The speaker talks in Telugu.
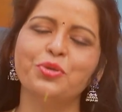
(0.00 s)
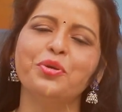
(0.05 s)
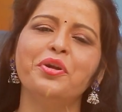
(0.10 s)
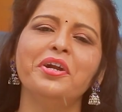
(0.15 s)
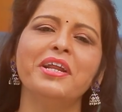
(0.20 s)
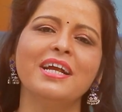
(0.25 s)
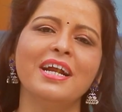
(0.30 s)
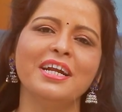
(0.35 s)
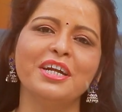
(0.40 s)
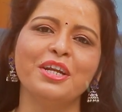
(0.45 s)

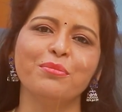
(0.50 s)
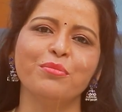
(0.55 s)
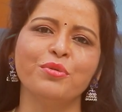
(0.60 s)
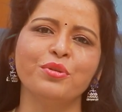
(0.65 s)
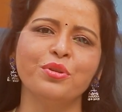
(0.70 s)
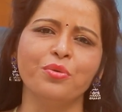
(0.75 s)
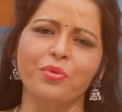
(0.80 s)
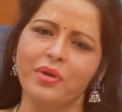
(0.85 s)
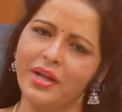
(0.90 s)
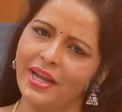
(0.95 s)
సూర్యుడి కంటే
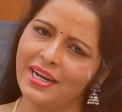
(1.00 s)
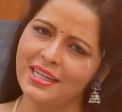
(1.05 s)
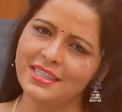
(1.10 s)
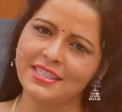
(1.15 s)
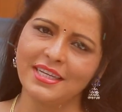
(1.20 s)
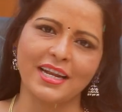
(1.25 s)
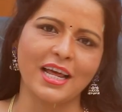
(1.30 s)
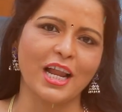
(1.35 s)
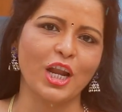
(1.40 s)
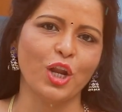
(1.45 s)
ముందు ఈయన
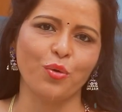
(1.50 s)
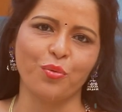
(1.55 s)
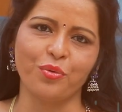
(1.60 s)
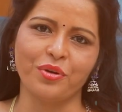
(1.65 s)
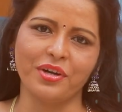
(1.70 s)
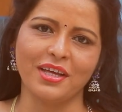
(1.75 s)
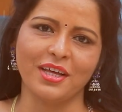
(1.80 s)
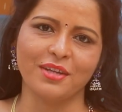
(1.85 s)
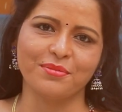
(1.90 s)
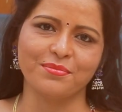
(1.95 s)
జనాల్లో
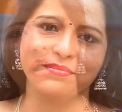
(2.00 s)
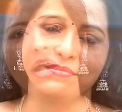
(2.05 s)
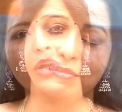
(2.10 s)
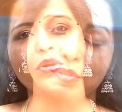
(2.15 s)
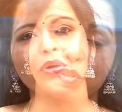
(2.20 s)
ఉంటారు